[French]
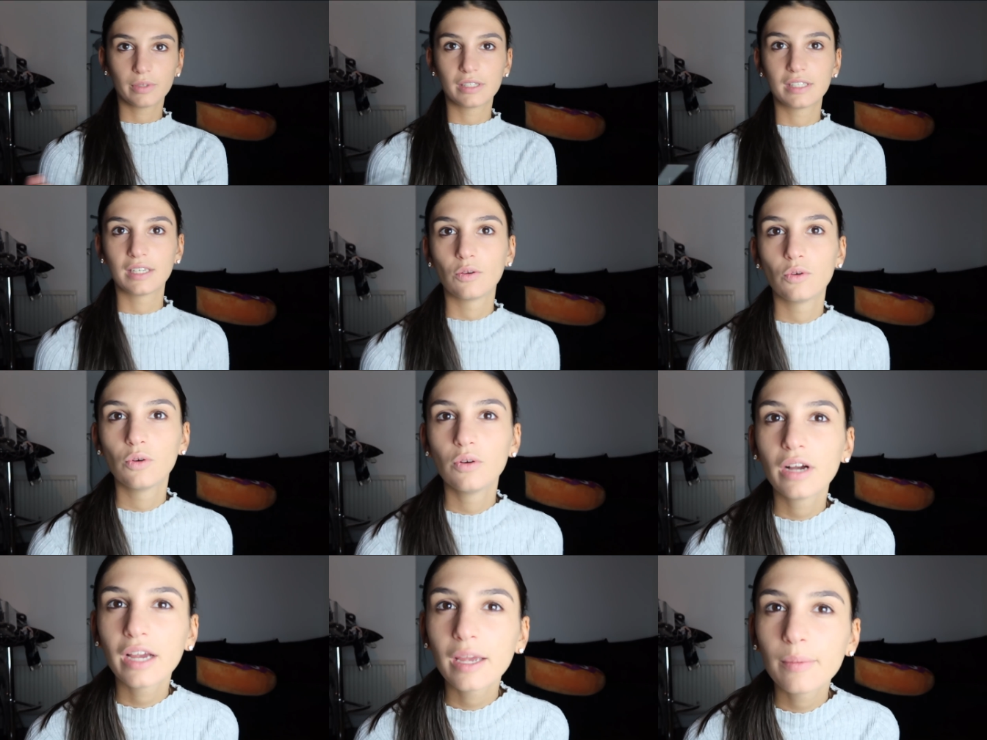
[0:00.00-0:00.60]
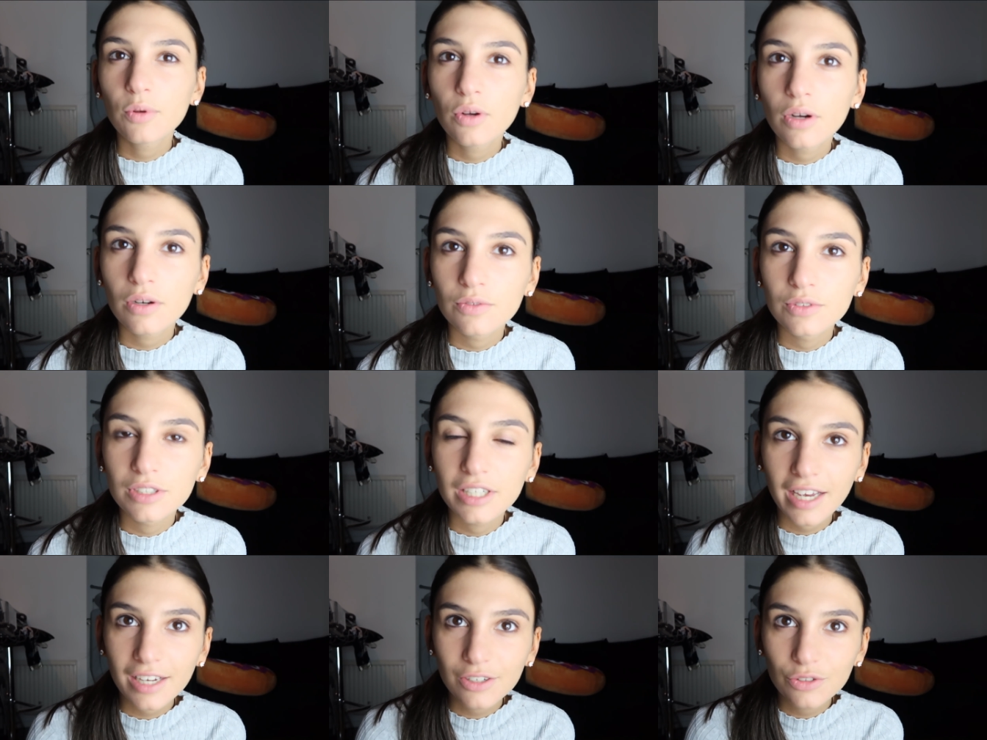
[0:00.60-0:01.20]
Mais c'est horrible quand on
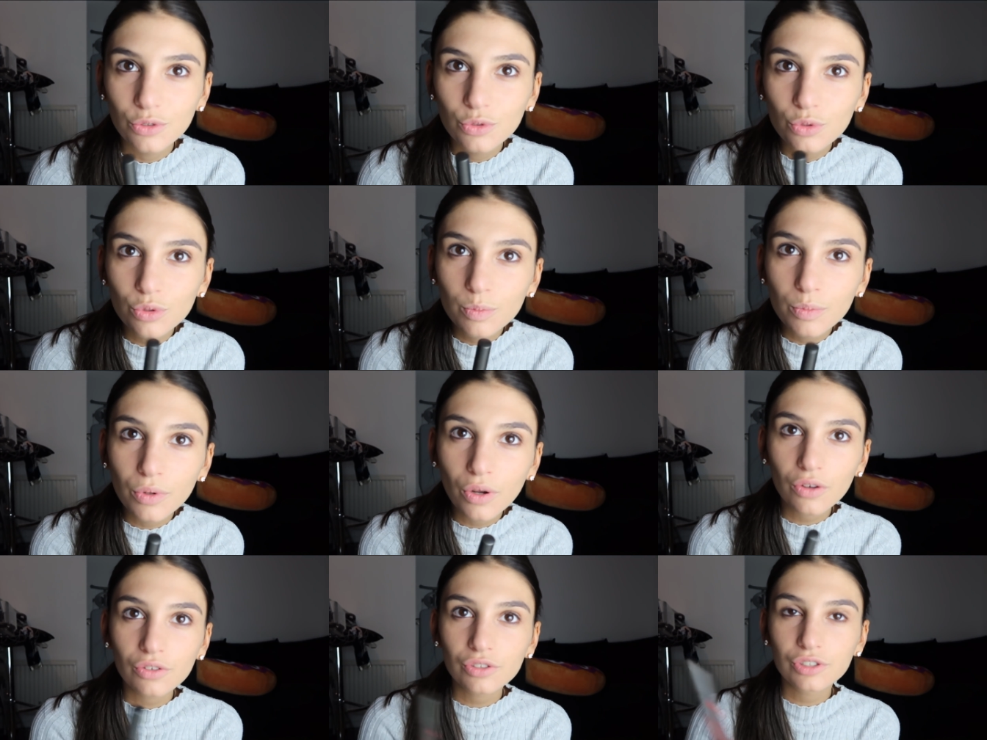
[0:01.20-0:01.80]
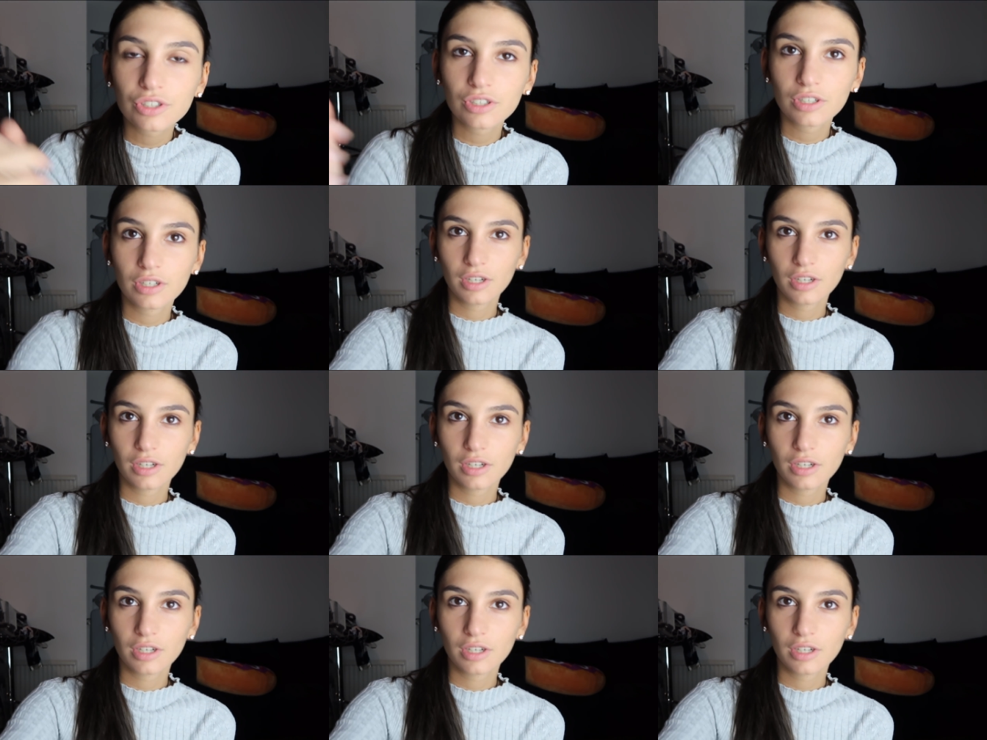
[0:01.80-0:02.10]
dirait que je suis toute blanche.